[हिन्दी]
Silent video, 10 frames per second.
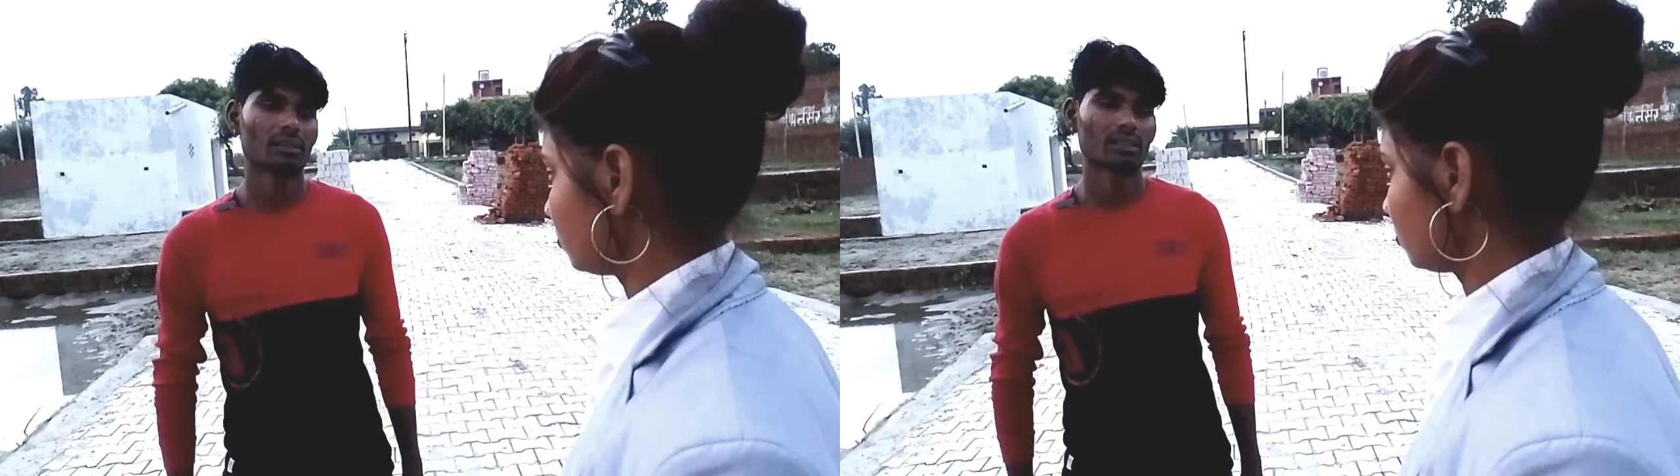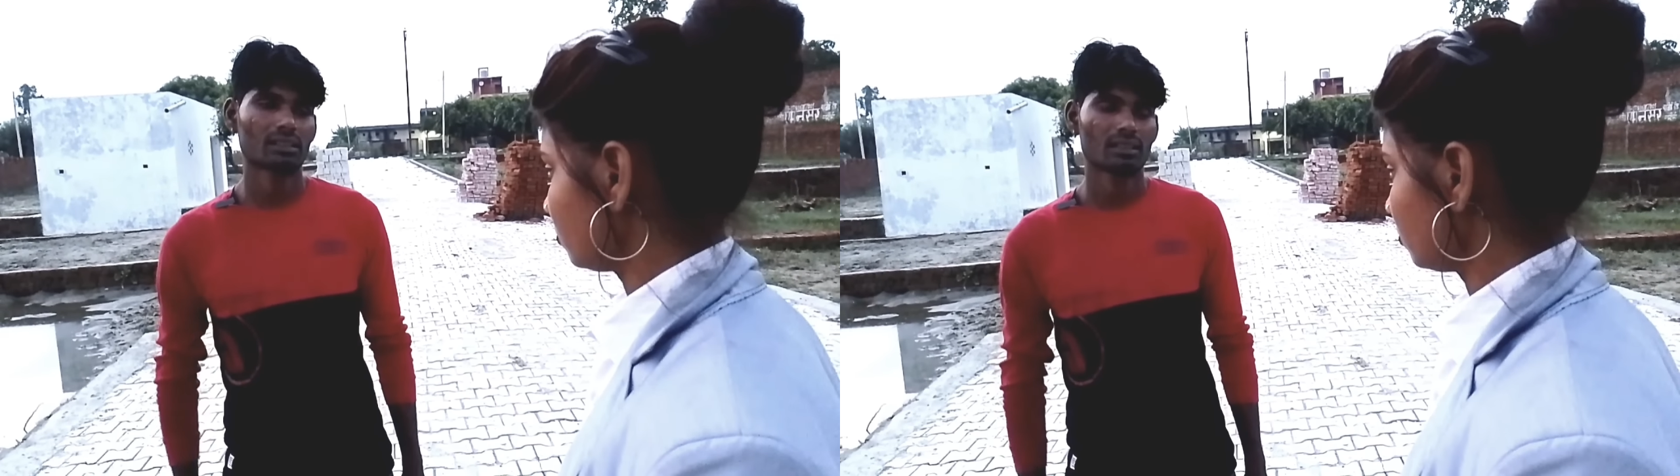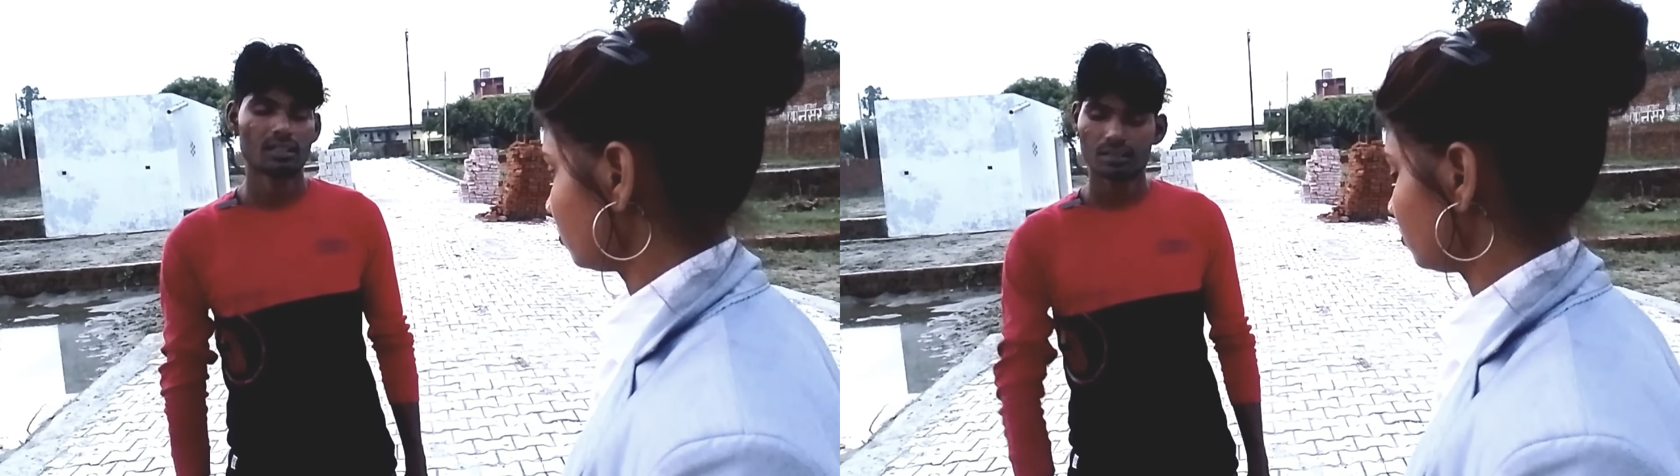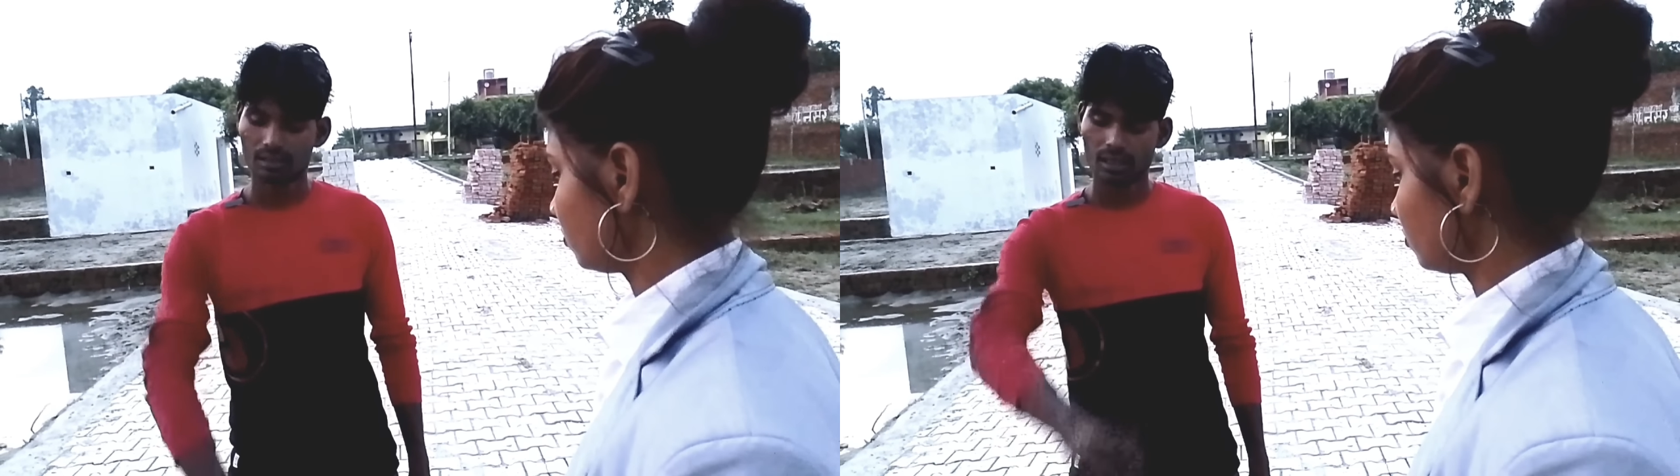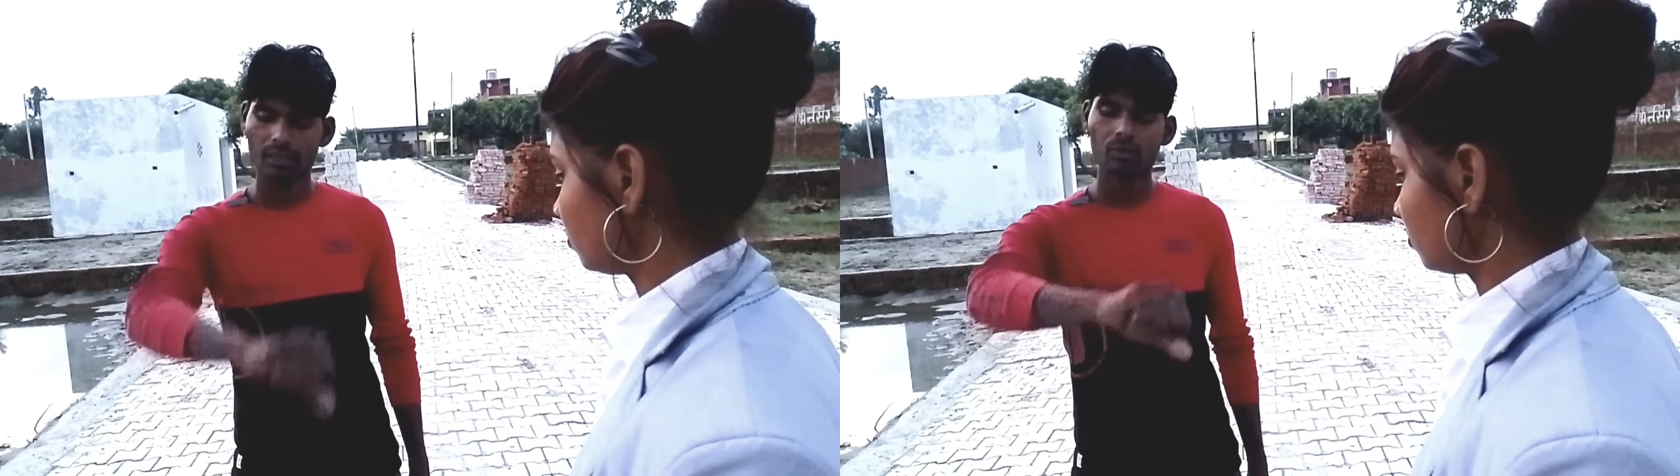हाथ में
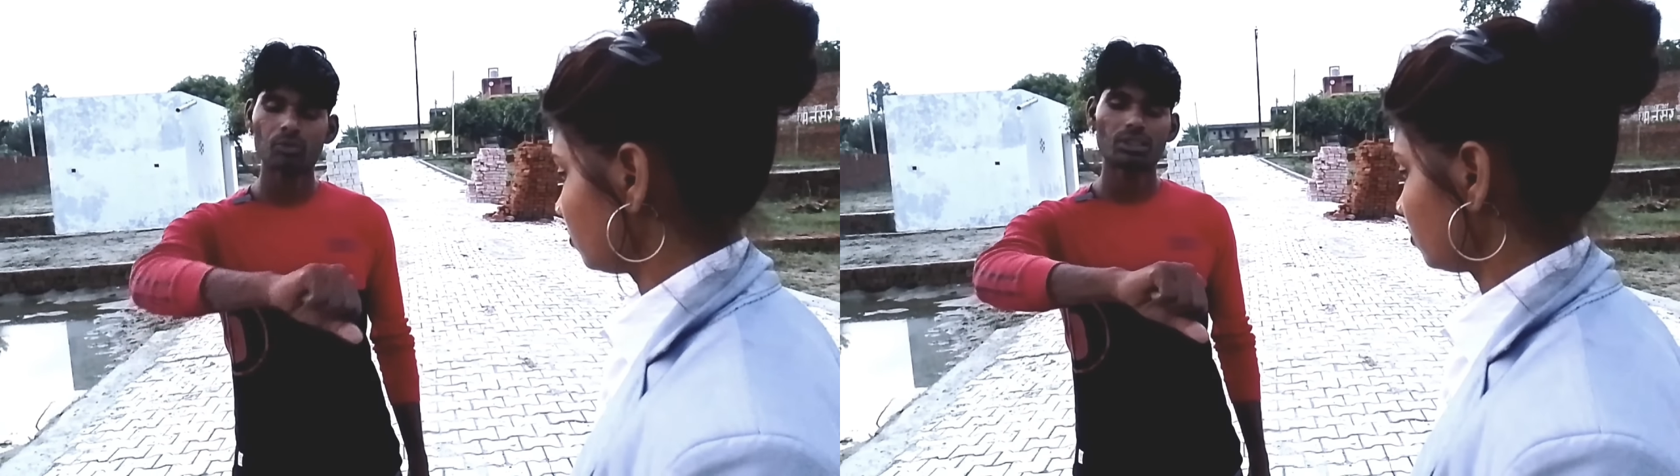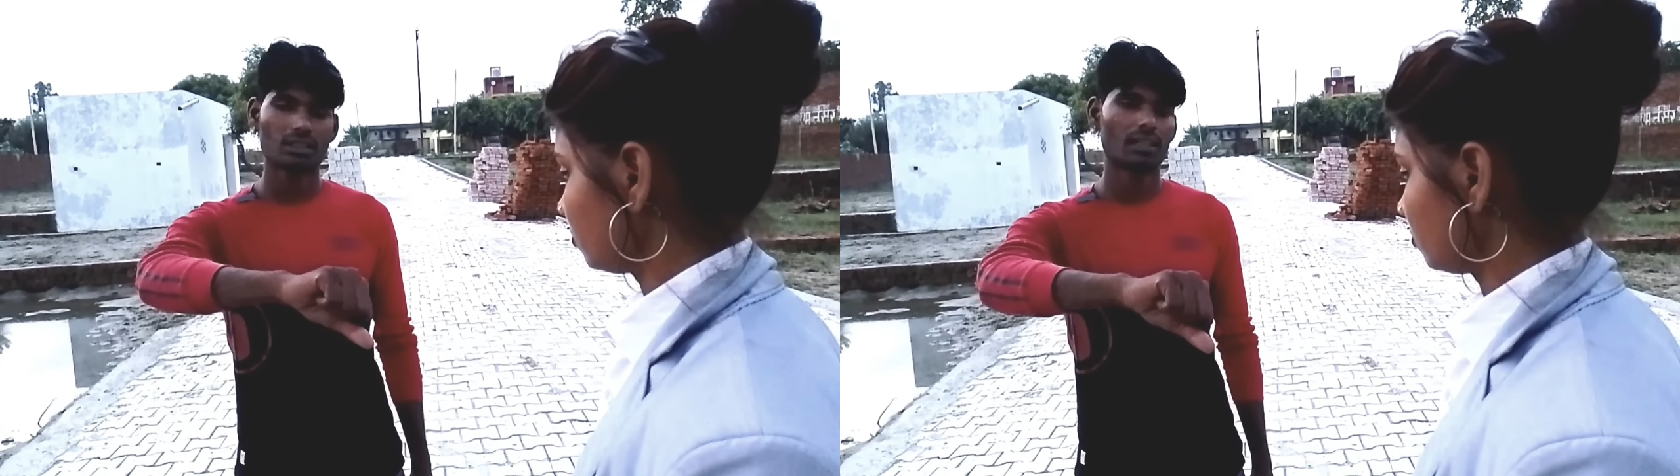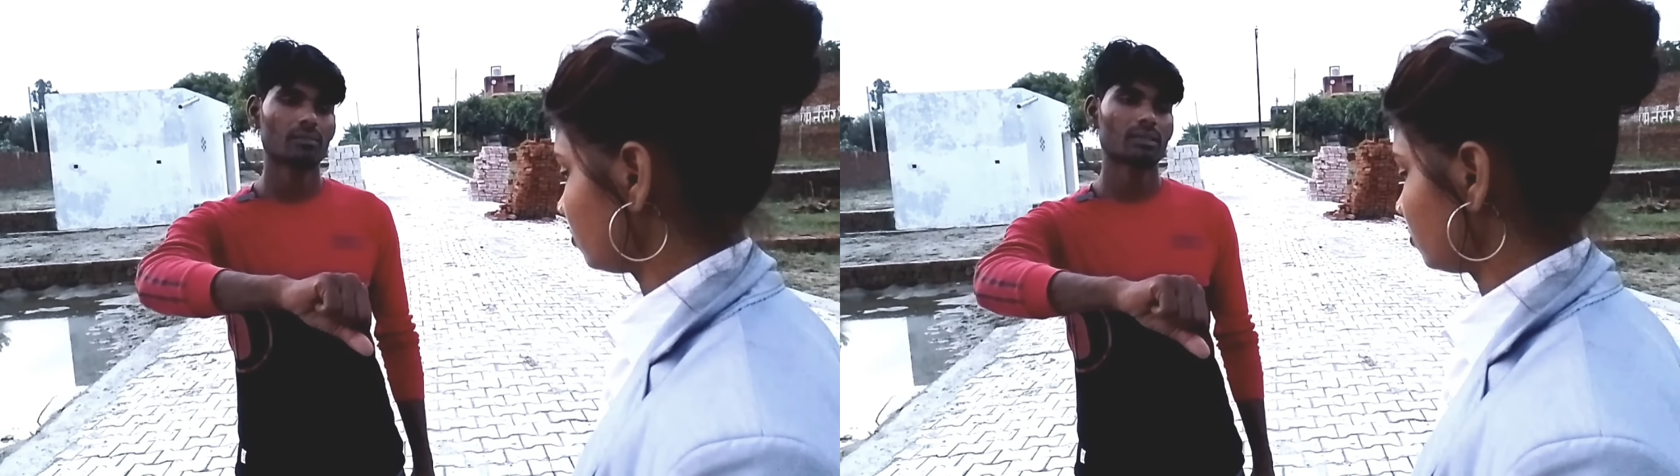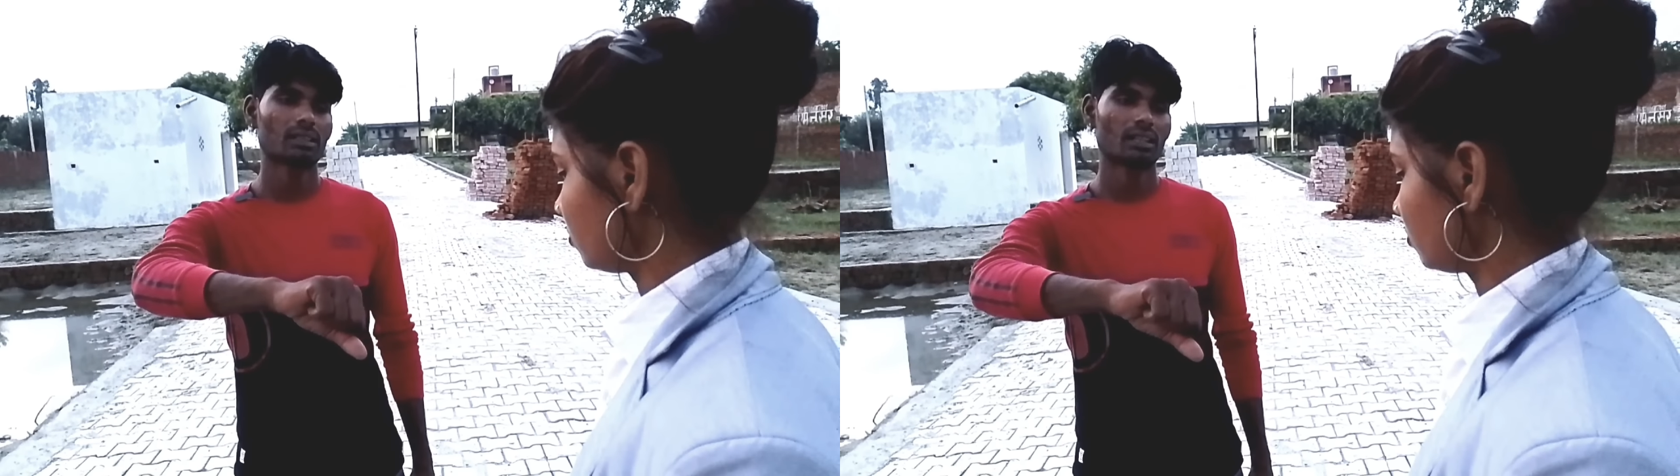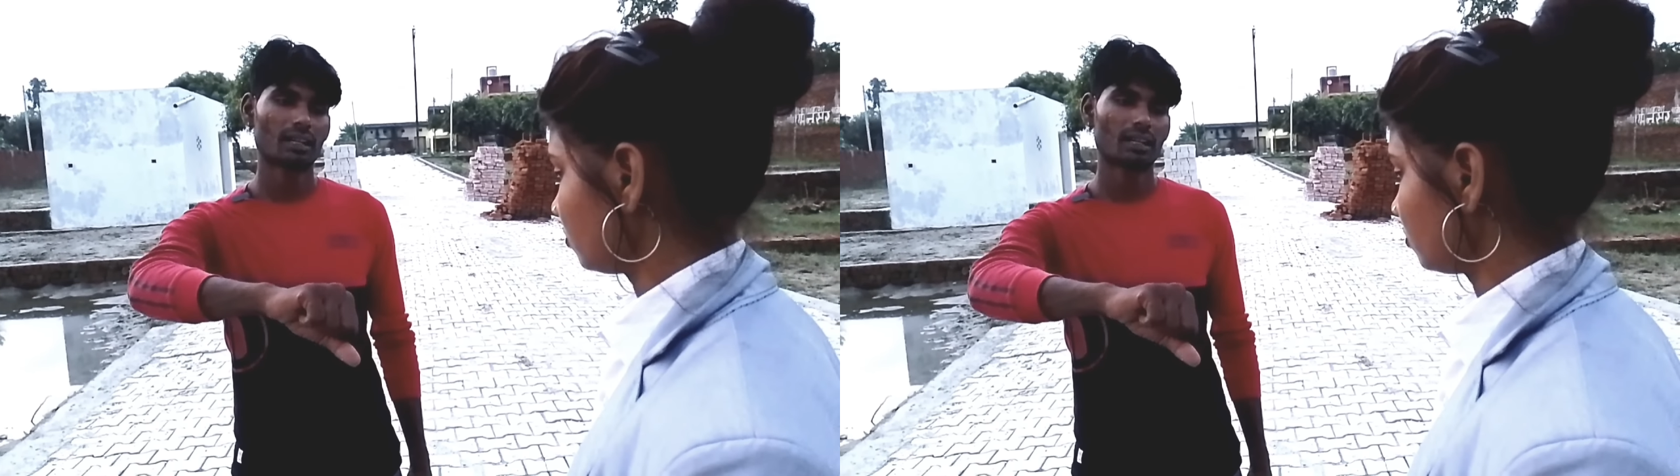है चाहे तू इस हाथ में